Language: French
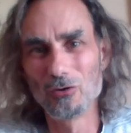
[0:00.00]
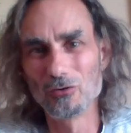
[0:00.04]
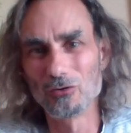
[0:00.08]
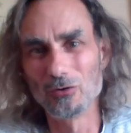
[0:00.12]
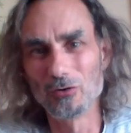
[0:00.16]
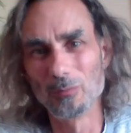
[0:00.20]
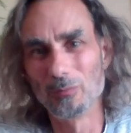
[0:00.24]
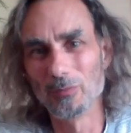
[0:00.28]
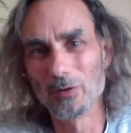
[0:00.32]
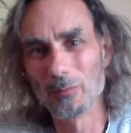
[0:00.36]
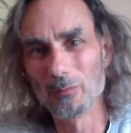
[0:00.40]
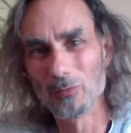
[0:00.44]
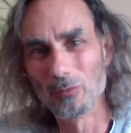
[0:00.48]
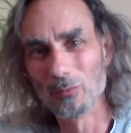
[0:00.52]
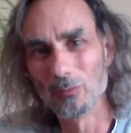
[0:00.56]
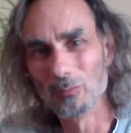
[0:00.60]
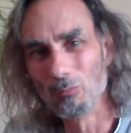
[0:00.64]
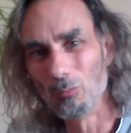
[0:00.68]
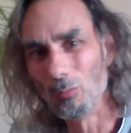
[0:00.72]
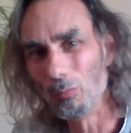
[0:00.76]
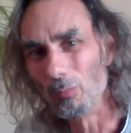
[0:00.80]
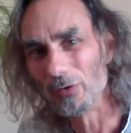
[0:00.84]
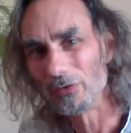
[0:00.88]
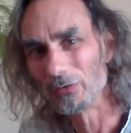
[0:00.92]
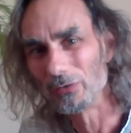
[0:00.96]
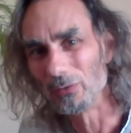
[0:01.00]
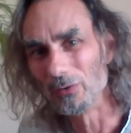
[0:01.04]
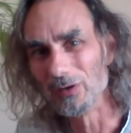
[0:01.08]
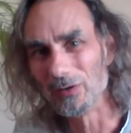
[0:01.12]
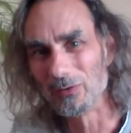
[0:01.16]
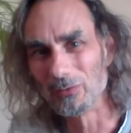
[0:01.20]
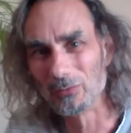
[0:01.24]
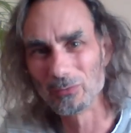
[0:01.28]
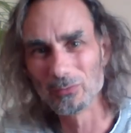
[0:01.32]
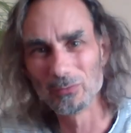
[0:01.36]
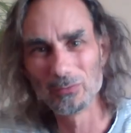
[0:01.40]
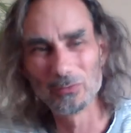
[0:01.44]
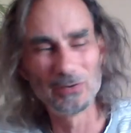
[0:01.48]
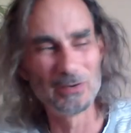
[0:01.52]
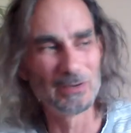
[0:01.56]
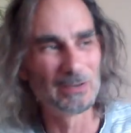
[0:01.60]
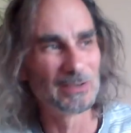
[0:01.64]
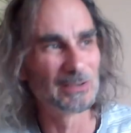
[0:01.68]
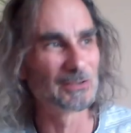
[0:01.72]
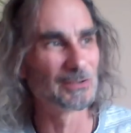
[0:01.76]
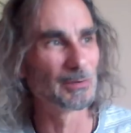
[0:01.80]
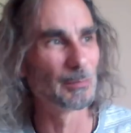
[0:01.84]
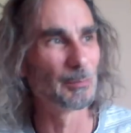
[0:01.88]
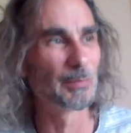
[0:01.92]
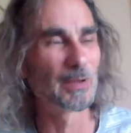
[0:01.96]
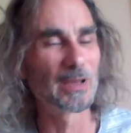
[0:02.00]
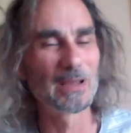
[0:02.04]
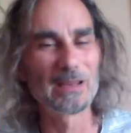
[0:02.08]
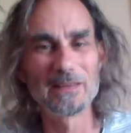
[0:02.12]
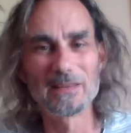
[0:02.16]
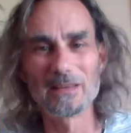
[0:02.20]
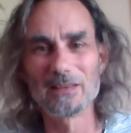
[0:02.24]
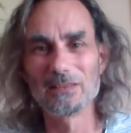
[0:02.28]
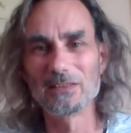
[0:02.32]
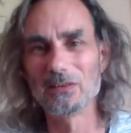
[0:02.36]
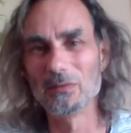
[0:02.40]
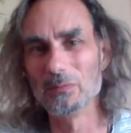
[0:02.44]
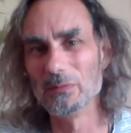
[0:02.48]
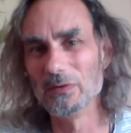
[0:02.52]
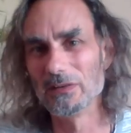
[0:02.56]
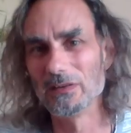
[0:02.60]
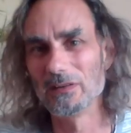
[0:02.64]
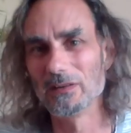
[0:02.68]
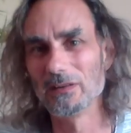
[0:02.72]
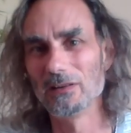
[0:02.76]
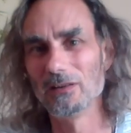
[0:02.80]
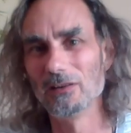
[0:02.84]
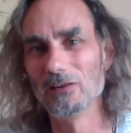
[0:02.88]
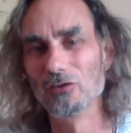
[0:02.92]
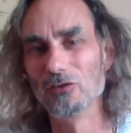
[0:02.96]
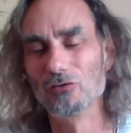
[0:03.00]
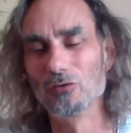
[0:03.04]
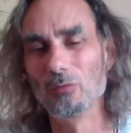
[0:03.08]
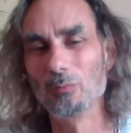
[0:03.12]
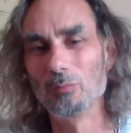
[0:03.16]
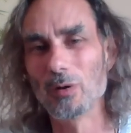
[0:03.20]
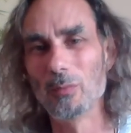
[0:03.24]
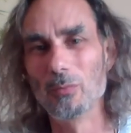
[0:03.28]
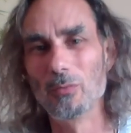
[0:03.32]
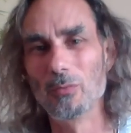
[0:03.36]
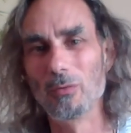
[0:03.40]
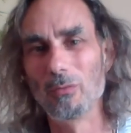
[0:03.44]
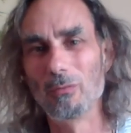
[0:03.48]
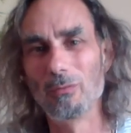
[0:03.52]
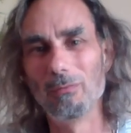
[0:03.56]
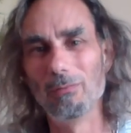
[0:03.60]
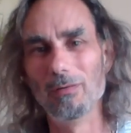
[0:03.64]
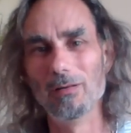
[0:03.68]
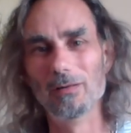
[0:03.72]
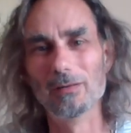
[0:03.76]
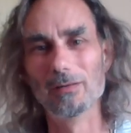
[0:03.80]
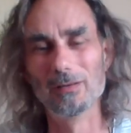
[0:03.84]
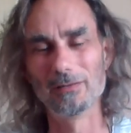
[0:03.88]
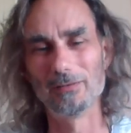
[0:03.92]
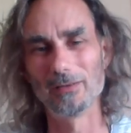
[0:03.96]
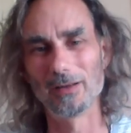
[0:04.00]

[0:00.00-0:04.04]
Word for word: j'aime bien ma, solitude et j'aime bien les intimités et j'aime pas beaucoup, euh,